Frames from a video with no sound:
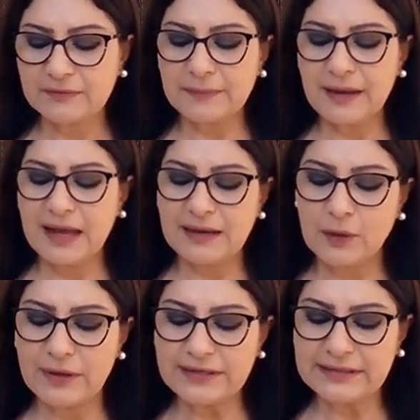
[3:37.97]
تبقى
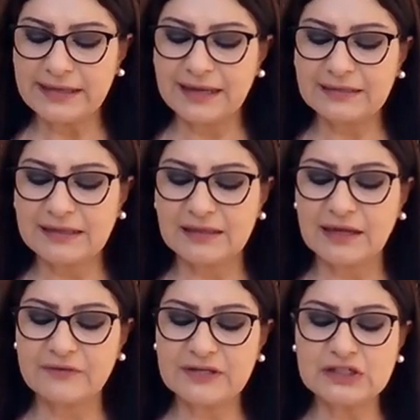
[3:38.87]
المواليد اللي عندها
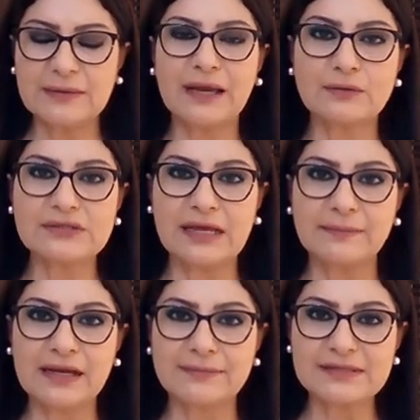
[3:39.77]
ظرف إيجابي أو
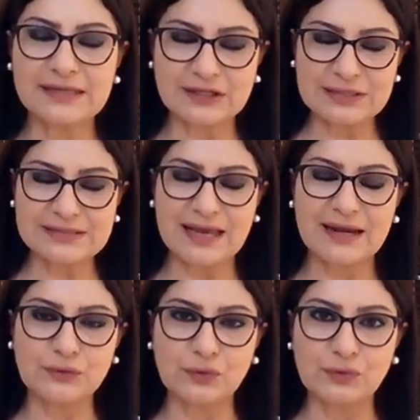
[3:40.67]
سلبي 15
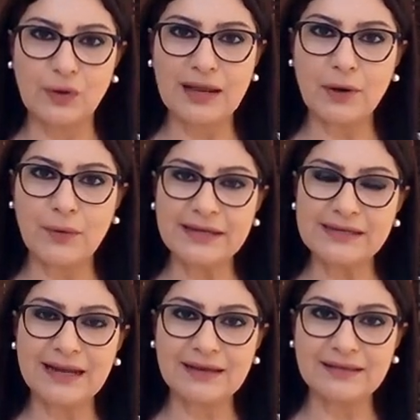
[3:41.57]
حزيران يونيو
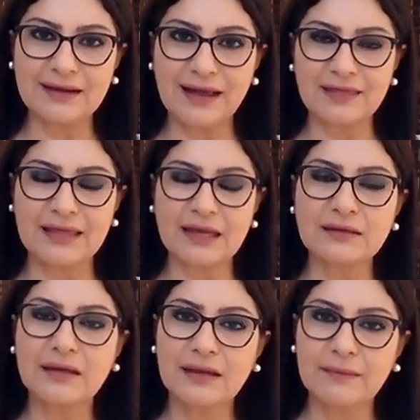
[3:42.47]
المواليد الأكثر
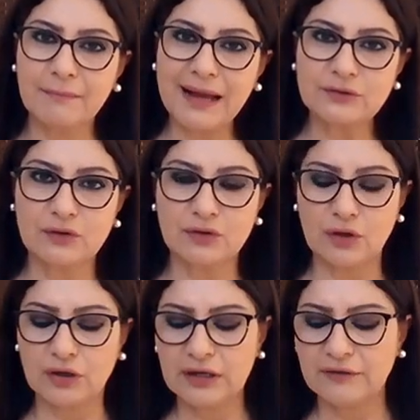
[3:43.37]
حظا بعد
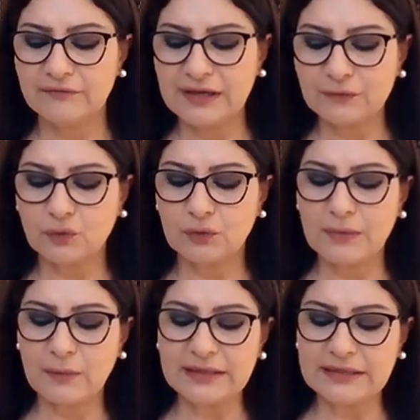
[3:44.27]
الظهر فيها تكون
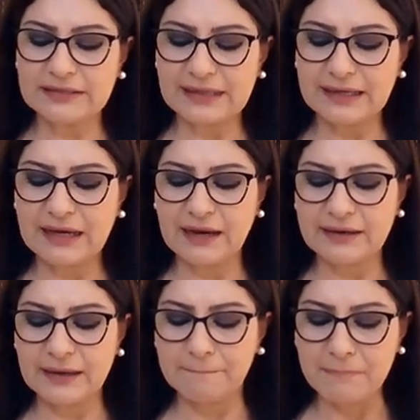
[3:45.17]
مواليد
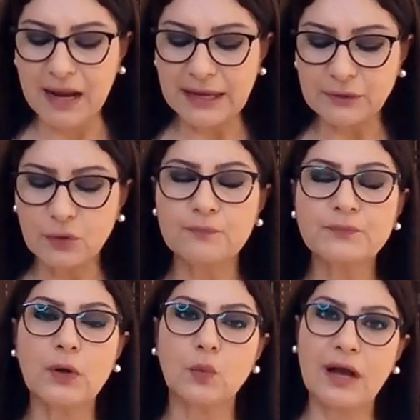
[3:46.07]
أيار مايو
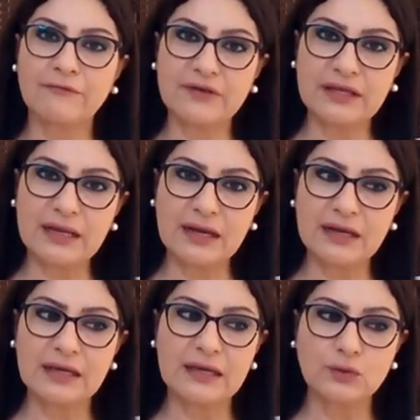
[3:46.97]

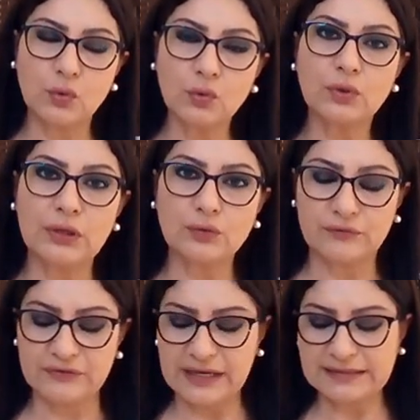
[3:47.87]
وفينا نقول
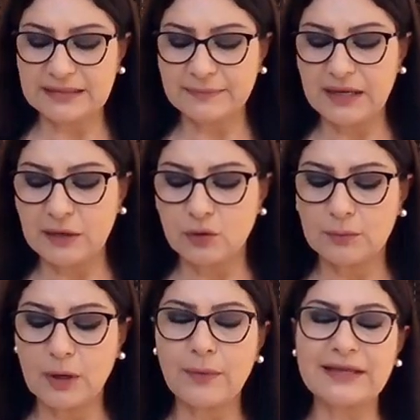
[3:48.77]
أنه في احتمال
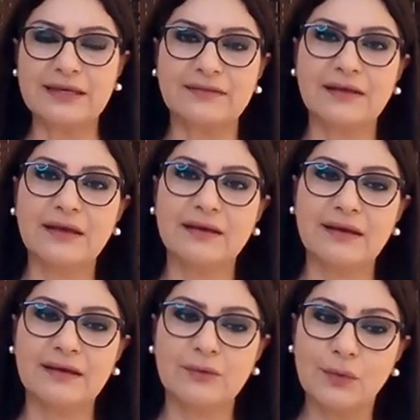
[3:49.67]
أنه مواليد
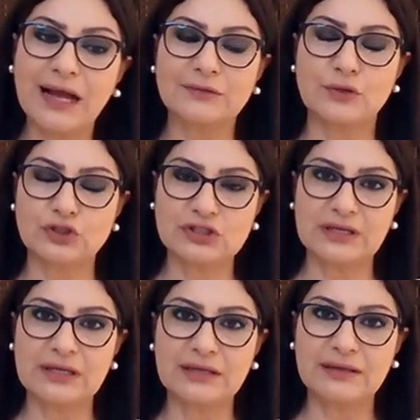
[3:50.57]

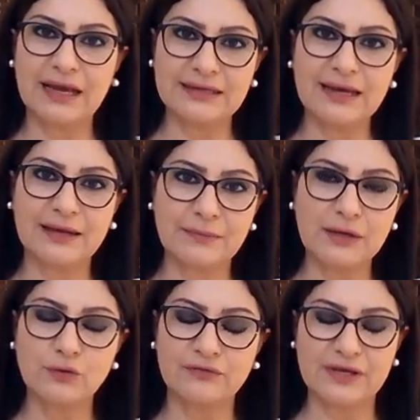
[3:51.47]
21 آه، أيار
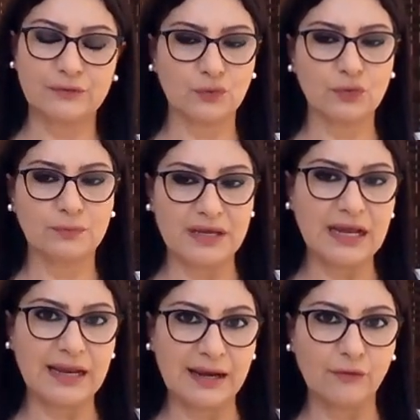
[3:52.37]
مايو فيها تكون من
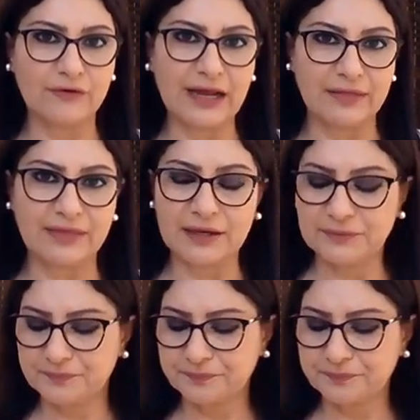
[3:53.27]
الأوفر حظا